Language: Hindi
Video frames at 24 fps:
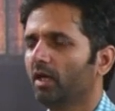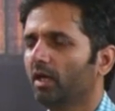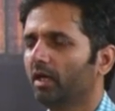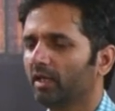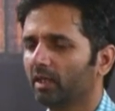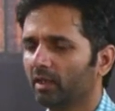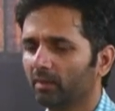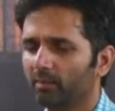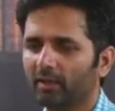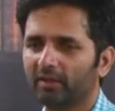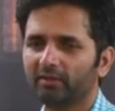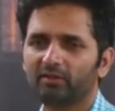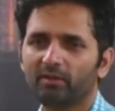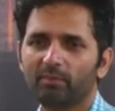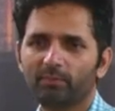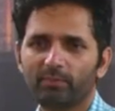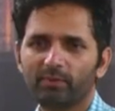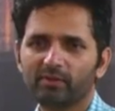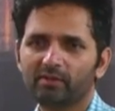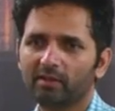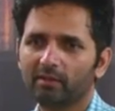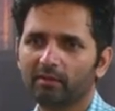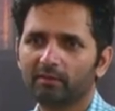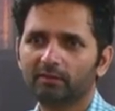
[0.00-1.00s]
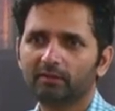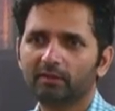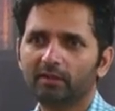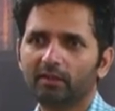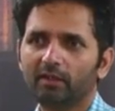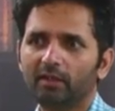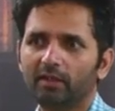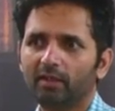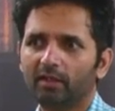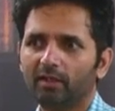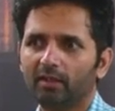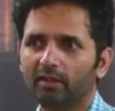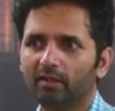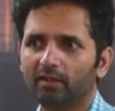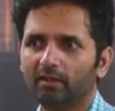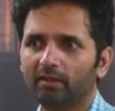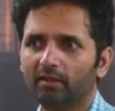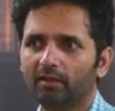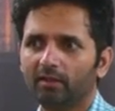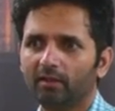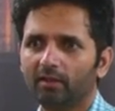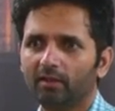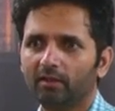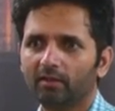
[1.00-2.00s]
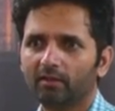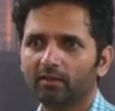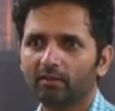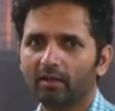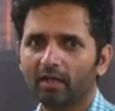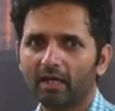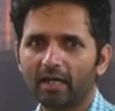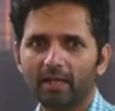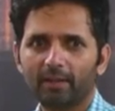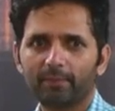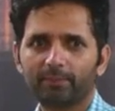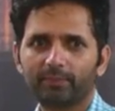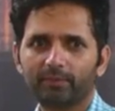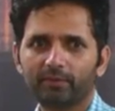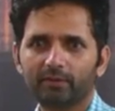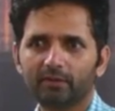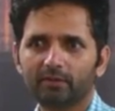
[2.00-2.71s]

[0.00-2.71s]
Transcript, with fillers: अरे भाई सिंपल सर आप